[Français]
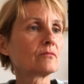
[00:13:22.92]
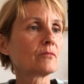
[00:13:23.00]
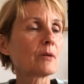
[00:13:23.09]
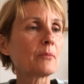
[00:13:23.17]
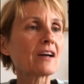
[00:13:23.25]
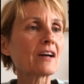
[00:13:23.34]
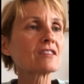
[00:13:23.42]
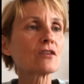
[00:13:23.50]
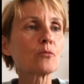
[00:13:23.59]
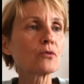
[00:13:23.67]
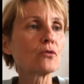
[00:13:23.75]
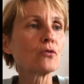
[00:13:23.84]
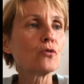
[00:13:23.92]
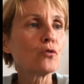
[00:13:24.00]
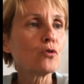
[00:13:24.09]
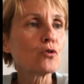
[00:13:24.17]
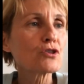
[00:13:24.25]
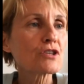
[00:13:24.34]
Bah, par exemple,
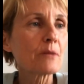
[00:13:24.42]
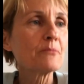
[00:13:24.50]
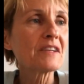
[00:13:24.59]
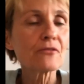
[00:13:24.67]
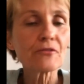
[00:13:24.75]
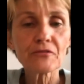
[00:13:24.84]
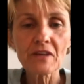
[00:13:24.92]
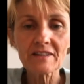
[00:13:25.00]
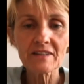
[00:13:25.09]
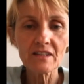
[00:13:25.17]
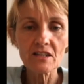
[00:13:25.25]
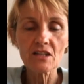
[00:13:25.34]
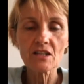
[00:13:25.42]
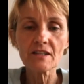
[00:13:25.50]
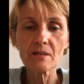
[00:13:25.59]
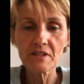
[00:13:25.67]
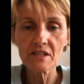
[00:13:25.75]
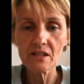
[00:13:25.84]
euh, j'aime bien faire des,
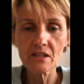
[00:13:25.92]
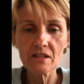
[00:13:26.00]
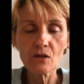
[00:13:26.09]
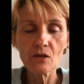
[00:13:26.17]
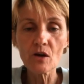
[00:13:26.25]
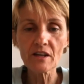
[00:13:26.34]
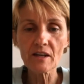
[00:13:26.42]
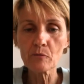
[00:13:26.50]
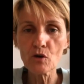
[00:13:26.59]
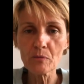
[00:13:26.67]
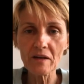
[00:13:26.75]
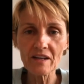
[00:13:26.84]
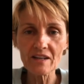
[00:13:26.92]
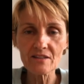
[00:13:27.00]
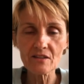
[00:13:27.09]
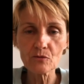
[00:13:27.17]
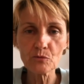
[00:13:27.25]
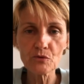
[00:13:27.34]
des petits des guacamoles, par
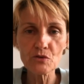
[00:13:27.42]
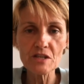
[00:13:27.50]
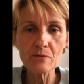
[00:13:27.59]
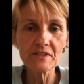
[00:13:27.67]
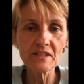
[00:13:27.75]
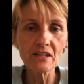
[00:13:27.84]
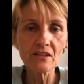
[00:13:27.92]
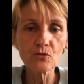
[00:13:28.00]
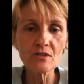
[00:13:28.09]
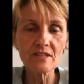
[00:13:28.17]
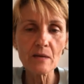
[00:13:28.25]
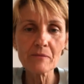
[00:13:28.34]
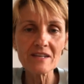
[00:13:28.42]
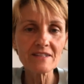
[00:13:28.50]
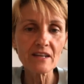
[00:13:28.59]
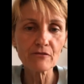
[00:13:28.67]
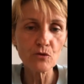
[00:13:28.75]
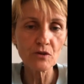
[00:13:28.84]
exemple. J'aime bien, donc c'est à base
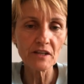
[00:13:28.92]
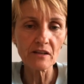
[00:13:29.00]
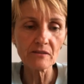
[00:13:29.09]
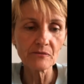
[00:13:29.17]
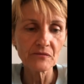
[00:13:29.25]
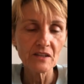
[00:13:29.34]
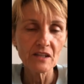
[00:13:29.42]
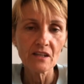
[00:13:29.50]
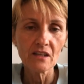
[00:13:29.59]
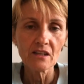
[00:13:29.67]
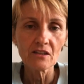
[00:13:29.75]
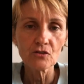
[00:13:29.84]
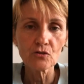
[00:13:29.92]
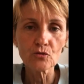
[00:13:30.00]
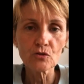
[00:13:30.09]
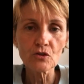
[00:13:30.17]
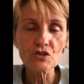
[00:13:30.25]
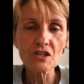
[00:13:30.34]
d'avocat.
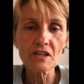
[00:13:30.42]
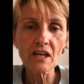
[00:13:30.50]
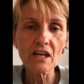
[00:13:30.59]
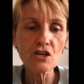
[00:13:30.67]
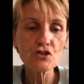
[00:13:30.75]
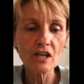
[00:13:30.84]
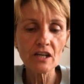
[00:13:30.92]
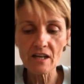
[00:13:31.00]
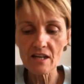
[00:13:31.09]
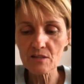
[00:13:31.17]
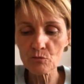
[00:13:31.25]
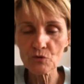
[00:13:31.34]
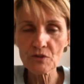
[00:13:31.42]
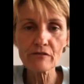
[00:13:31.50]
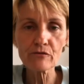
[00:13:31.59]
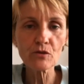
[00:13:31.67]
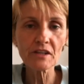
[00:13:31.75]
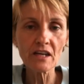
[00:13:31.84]
Donc en général, j'écrase mon
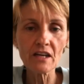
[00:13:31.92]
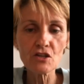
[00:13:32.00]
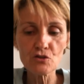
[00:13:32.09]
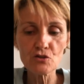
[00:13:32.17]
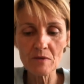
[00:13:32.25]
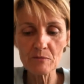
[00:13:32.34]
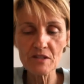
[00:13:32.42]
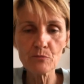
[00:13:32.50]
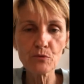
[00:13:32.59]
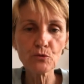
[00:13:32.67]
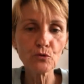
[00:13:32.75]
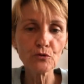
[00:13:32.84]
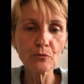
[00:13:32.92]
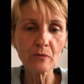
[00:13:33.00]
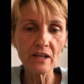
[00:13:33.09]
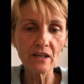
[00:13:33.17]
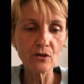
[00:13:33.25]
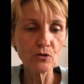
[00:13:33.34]
avocat, je mets un petit peu d'eau de
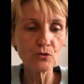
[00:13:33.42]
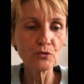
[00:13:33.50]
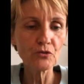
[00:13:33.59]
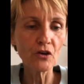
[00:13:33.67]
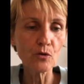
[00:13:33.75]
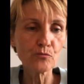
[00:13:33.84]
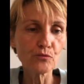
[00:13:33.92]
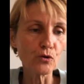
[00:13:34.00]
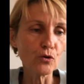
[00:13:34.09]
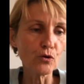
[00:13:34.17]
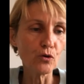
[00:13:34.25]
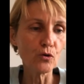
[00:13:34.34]
mer dedans pour